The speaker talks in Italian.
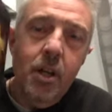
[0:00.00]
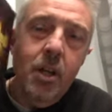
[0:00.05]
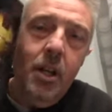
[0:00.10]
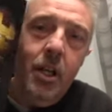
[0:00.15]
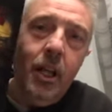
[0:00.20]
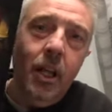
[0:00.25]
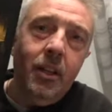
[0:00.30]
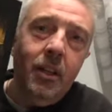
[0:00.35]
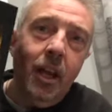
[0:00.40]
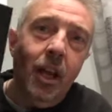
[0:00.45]

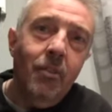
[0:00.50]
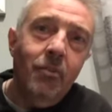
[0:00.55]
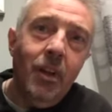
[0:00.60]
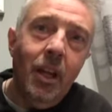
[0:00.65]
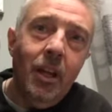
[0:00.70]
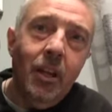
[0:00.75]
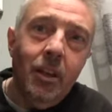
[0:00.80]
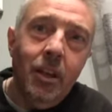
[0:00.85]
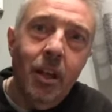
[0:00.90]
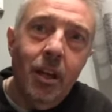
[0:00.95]

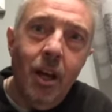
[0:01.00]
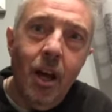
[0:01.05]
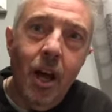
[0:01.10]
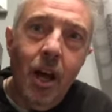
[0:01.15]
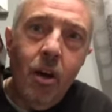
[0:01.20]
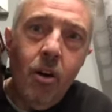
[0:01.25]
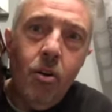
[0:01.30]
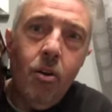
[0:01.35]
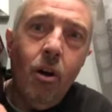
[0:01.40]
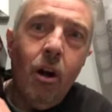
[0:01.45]
Lateralmente
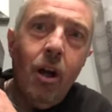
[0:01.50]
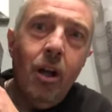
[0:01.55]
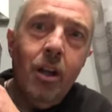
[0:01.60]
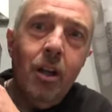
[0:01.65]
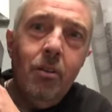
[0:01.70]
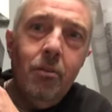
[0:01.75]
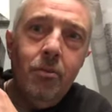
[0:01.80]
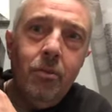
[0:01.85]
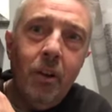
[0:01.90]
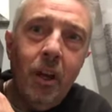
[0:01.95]
ancora
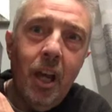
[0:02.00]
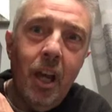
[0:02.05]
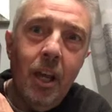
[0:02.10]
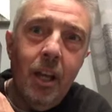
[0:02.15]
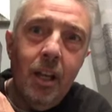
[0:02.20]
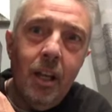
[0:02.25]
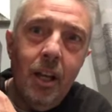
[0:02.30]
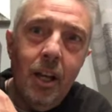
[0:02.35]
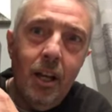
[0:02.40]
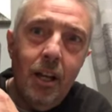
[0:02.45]
il, fre-
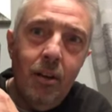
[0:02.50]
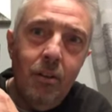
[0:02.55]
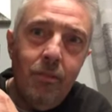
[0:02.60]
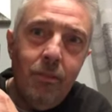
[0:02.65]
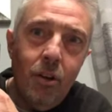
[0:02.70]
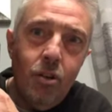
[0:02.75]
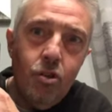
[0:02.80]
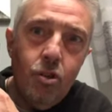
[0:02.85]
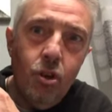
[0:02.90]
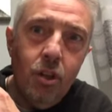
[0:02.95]
il, il
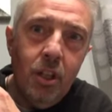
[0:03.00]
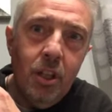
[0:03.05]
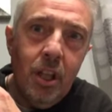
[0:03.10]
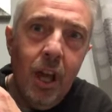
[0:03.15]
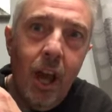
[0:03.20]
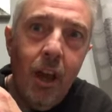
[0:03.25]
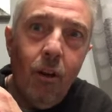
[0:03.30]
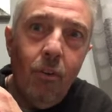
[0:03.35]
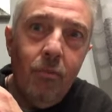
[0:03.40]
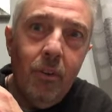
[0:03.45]
faccione di
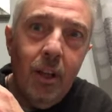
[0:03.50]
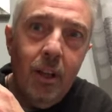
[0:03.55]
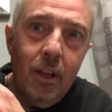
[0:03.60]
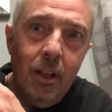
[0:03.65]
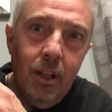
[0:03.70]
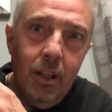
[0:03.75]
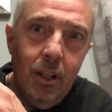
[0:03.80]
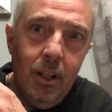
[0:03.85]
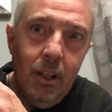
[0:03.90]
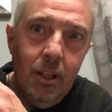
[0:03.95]
Iron Man,
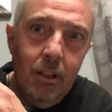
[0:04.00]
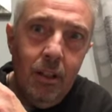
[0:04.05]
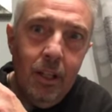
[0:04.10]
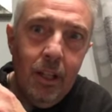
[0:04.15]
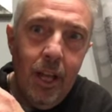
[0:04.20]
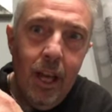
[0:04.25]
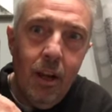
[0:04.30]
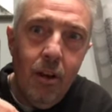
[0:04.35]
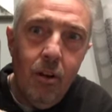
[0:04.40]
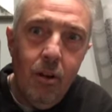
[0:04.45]
il
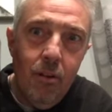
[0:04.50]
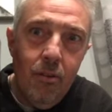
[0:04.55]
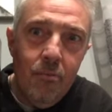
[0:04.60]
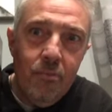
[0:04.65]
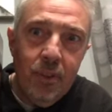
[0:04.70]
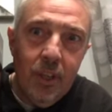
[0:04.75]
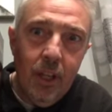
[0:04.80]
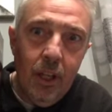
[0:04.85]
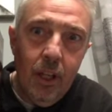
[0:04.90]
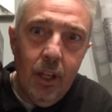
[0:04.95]
Lego,
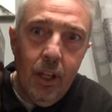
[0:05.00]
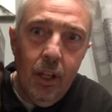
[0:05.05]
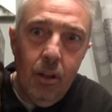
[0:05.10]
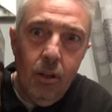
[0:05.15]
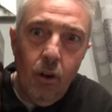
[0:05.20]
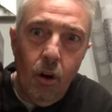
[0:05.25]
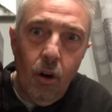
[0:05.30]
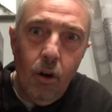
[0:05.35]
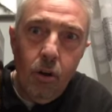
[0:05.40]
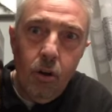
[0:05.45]
il
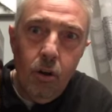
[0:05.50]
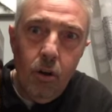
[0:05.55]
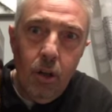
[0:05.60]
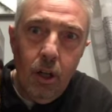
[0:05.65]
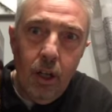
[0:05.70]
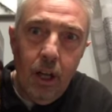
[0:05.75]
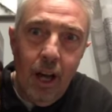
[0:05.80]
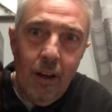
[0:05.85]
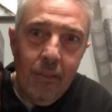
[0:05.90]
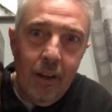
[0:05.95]
logo
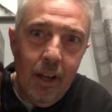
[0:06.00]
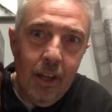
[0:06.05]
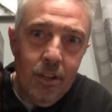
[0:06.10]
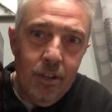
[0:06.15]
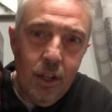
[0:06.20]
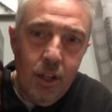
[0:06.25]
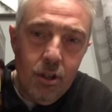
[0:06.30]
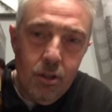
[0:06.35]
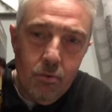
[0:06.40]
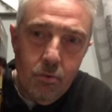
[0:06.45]

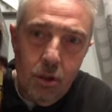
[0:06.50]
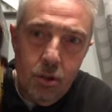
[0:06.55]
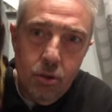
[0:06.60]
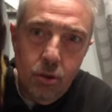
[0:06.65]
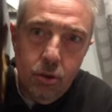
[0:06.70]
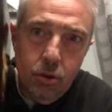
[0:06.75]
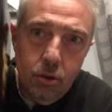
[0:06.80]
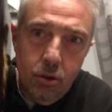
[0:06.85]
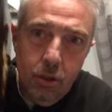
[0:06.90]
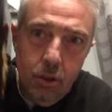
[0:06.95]
Avengers qua
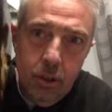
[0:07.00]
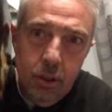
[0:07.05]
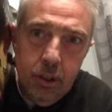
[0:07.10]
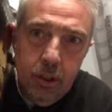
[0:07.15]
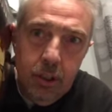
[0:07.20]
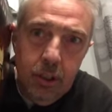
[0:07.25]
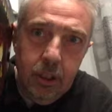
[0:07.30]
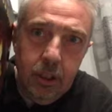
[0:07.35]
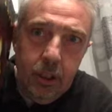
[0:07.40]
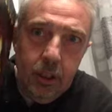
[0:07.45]
sotto,
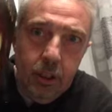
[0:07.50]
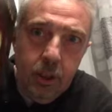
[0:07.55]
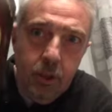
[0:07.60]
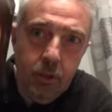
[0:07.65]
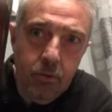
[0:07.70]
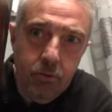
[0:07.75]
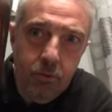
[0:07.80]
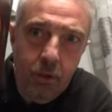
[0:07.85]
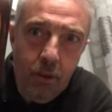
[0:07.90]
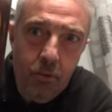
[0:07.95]

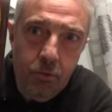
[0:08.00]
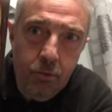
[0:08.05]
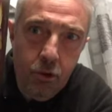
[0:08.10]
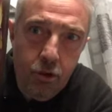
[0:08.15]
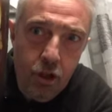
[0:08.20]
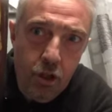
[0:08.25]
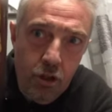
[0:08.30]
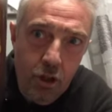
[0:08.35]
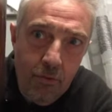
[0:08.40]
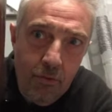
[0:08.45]
ma
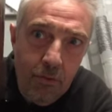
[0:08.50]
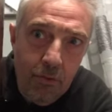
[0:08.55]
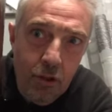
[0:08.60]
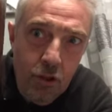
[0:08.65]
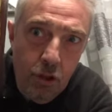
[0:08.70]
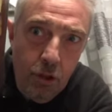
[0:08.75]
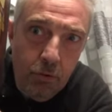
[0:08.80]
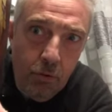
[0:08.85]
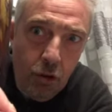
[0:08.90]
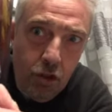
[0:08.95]
forse se mi
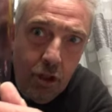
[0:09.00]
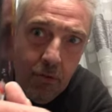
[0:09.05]
avvicino forse